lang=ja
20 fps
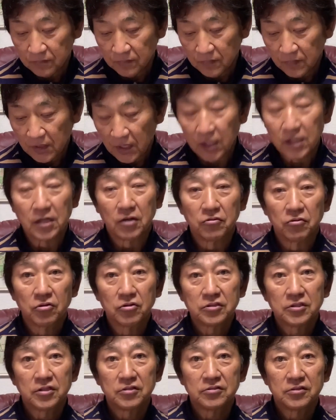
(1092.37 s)
結果を残
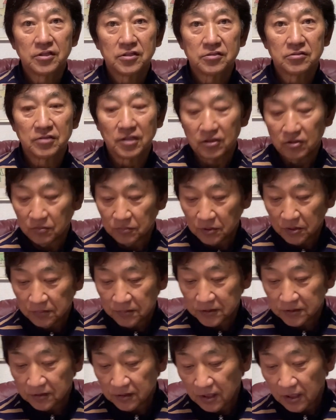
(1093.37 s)
せる選手だと思いま
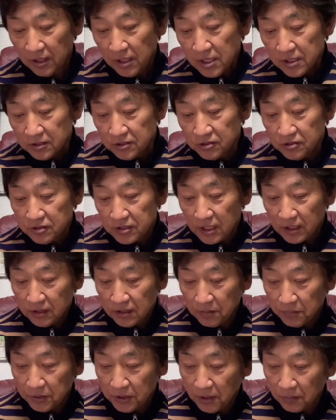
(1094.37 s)
すね通算
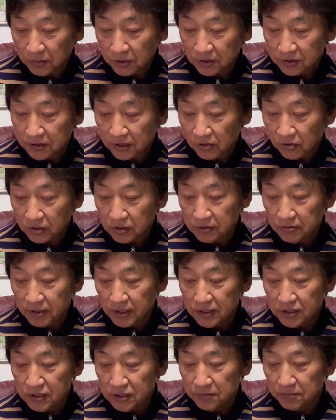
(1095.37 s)
で見てもですねこれ2
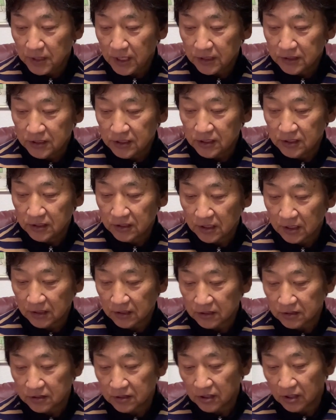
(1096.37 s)
割1分8厘なんで
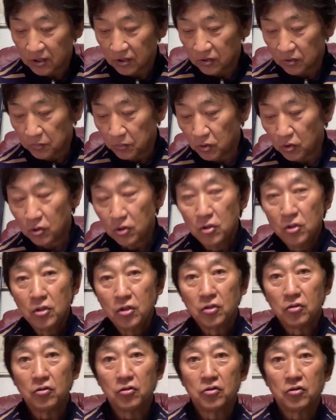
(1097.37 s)
すけれども
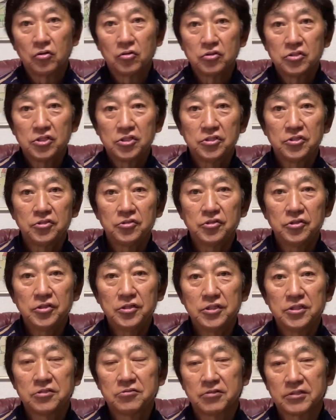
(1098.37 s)
出塁
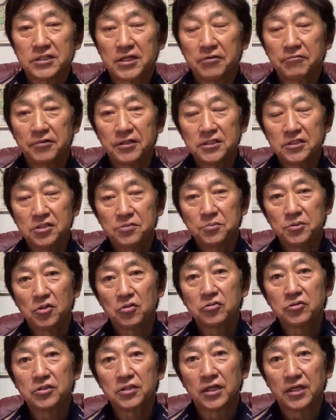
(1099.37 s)
率は3割2分
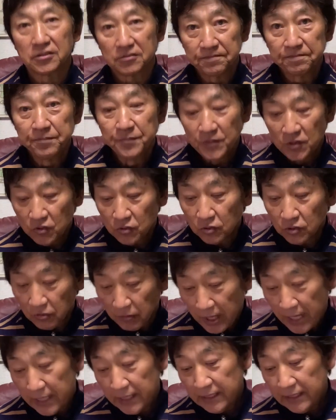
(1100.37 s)
6厘あるということ
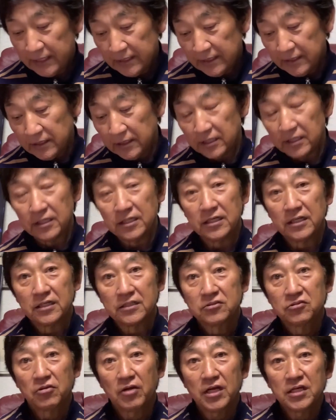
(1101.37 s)
はえー、
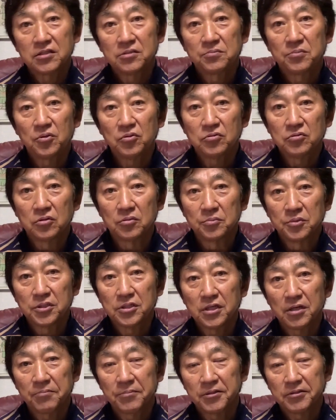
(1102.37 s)
ストライクボールの見
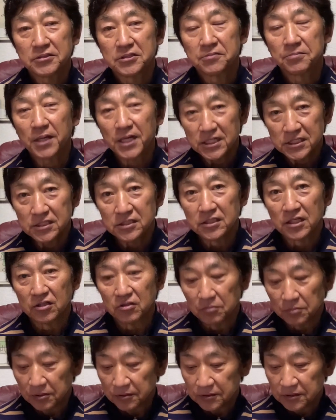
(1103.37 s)
極めは素晴らしいんだと
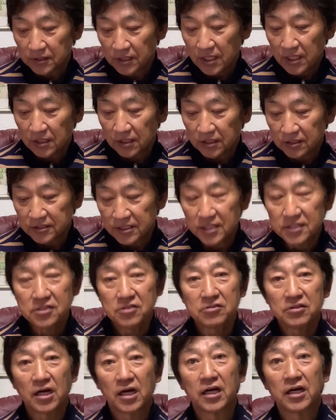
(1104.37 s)
思いますね選球
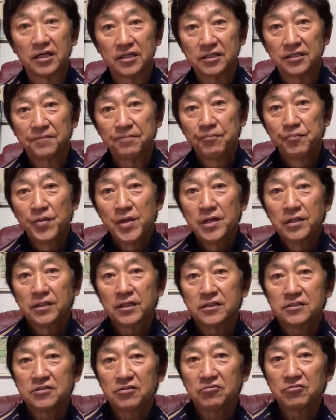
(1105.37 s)
眼がいいだか
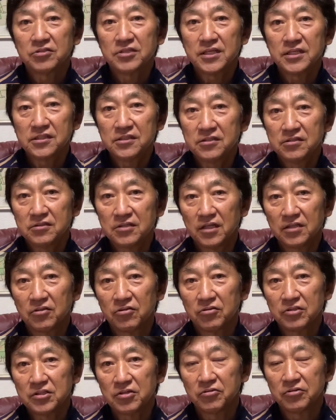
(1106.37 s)
らその選球眼の
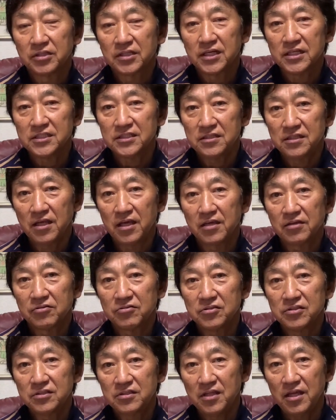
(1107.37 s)
良さを生かしてそ
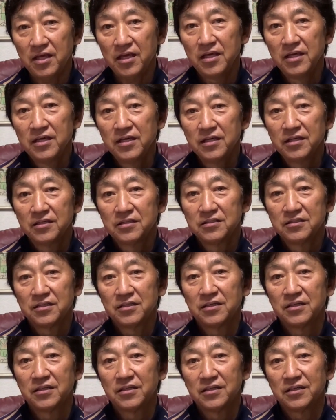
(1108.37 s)
して、
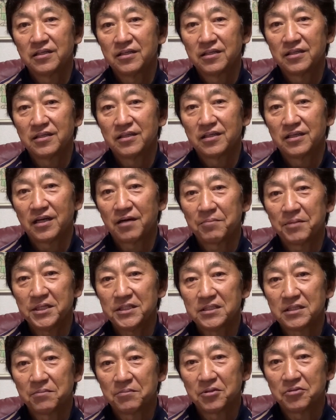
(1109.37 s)
えー、甘い
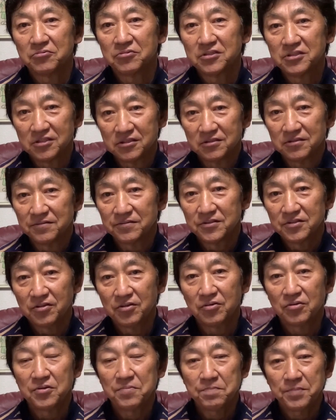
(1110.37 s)
球を打つそれ
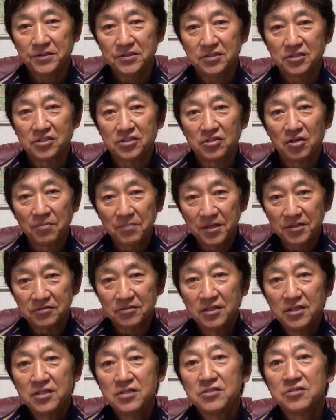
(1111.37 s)
を一発で仕留める
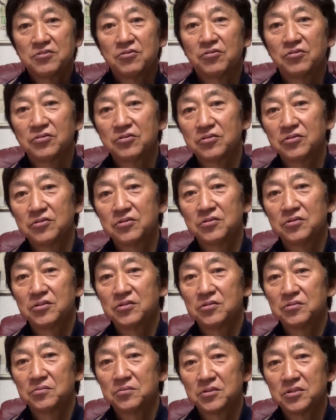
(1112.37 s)
そうい
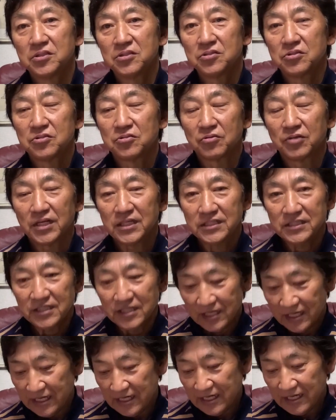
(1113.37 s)
う技術を何
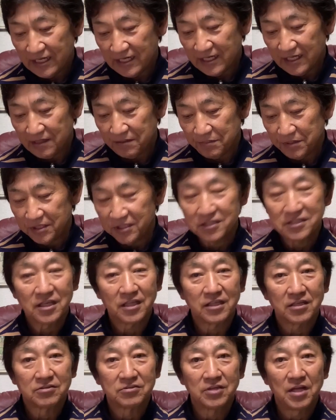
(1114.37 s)
か身につけ
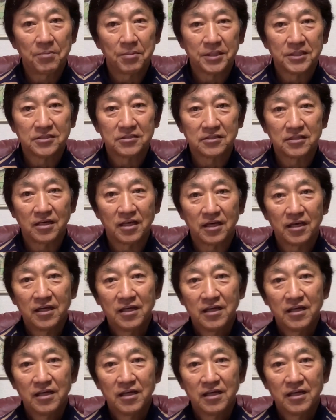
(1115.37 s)
てくればですね